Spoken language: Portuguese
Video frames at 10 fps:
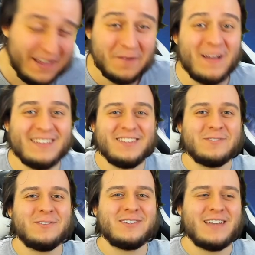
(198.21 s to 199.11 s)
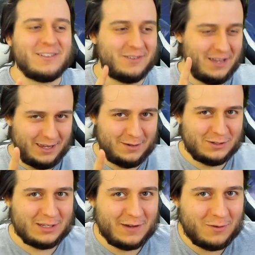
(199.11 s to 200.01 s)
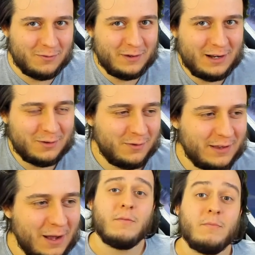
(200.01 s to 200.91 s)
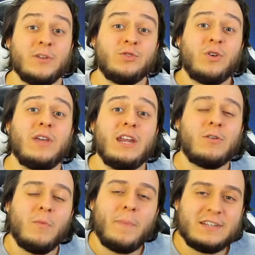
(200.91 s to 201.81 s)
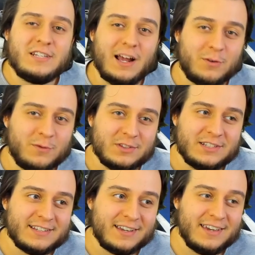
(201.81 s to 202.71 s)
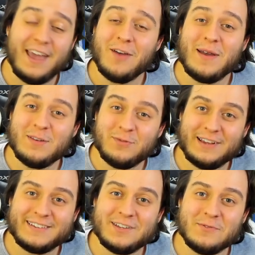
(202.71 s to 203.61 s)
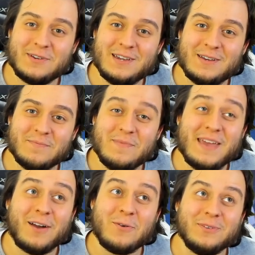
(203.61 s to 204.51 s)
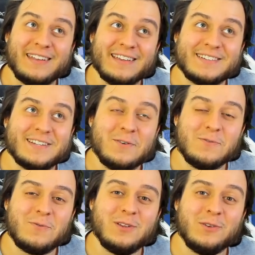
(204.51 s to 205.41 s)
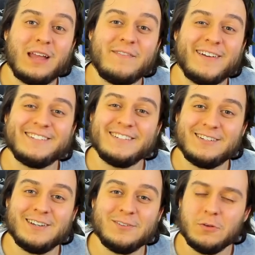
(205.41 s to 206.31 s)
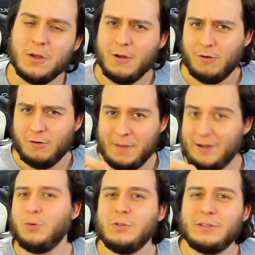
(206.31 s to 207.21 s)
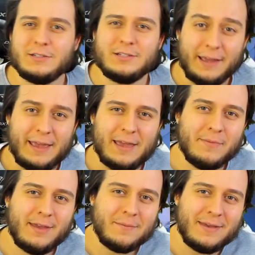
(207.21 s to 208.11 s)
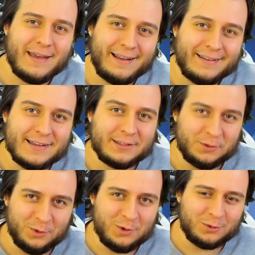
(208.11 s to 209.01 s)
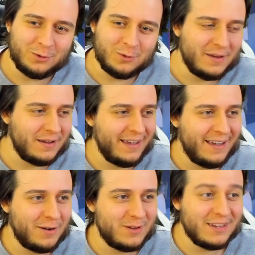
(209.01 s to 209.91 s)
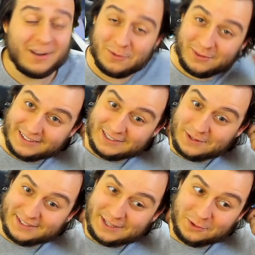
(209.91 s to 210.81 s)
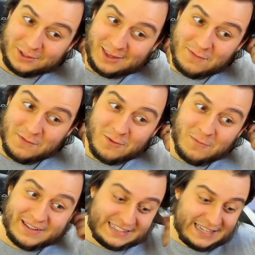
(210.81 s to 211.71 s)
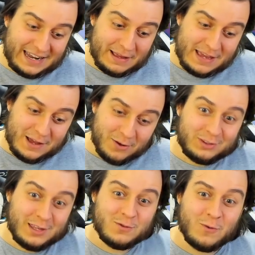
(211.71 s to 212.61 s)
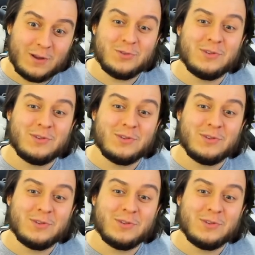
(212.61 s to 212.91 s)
Mas deu tudo certo e você vai conferir no final. Mas o que eu queria compartilhar com vocês aqui é uma reflexão que me aconteceu quando eu estava assistindo uma luta de MMA no YouTube. É, o que, que aconteceu nessa luta? Teve uma cena um tanto quanto